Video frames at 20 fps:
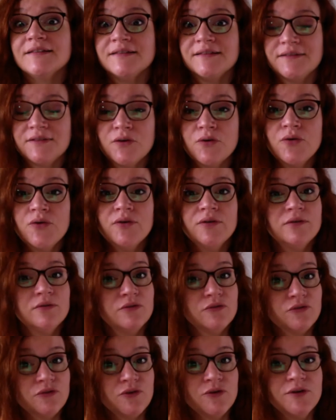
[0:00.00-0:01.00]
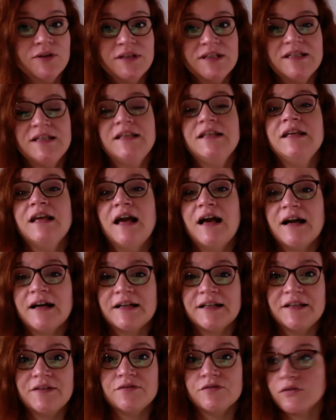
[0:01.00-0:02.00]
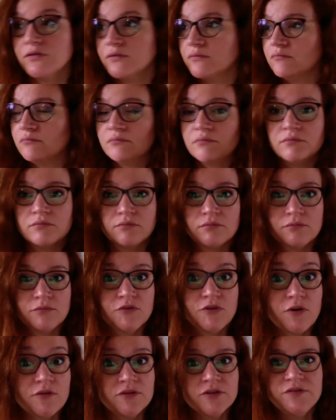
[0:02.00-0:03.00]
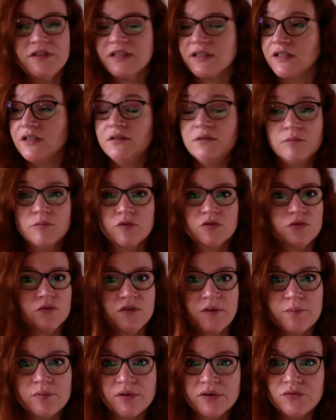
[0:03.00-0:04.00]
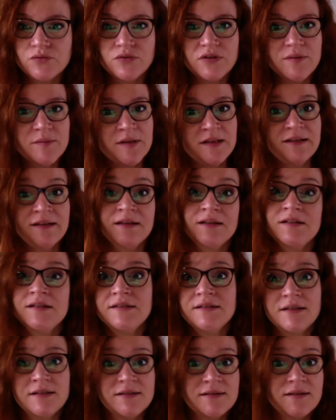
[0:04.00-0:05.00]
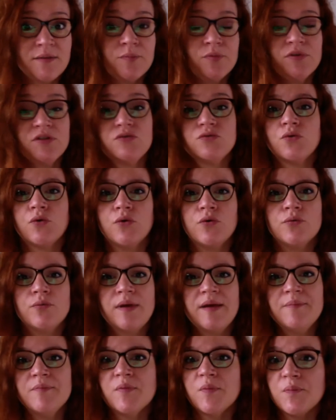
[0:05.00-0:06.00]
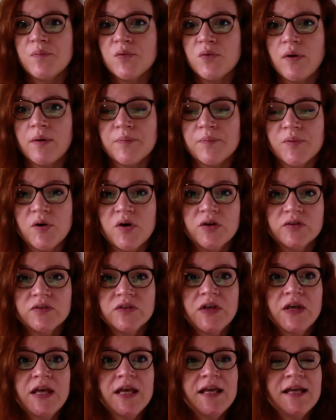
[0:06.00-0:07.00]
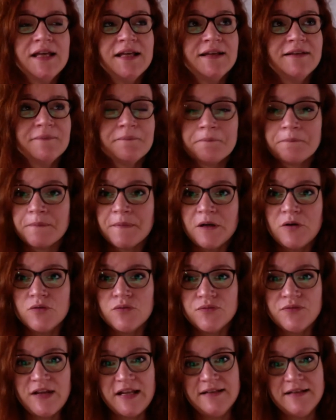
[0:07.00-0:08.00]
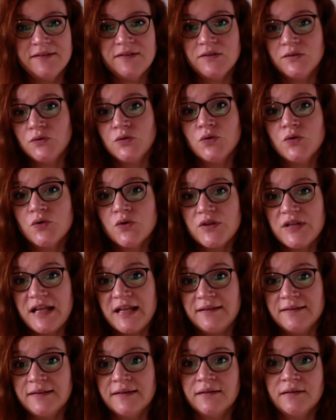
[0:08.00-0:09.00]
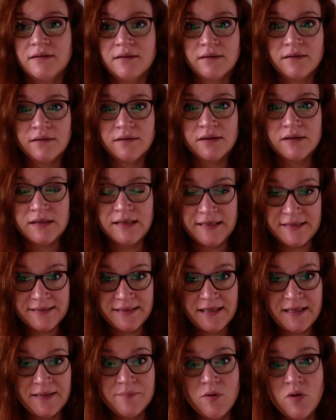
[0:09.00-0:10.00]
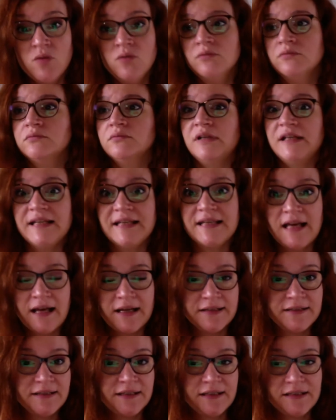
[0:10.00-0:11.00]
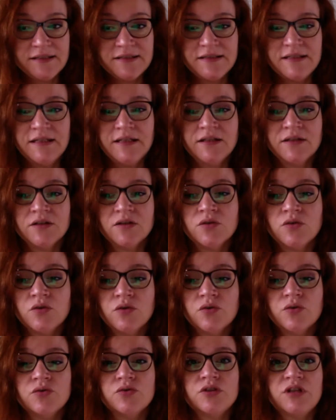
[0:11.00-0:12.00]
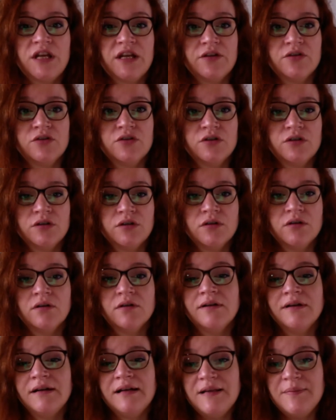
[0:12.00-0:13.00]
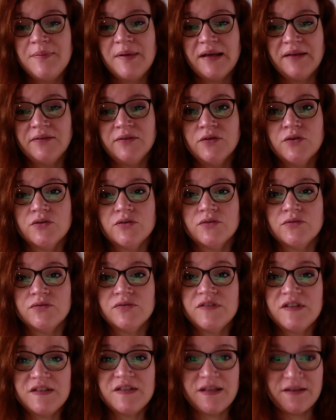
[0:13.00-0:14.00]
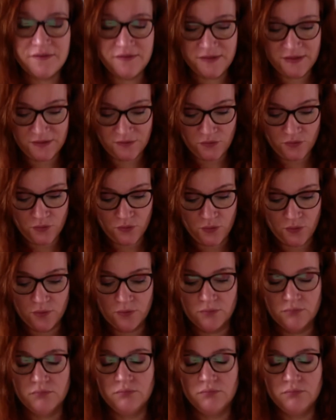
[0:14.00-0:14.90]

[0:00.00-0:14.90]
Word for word: de ceux qui arrivent dans votre vitrine, parce que ça peut être du dématérialisé, ça peut être sur le web, peu importe. Le fait de connaître les éléments, les caractéristiques que recherchent les personnes vis-à-vis de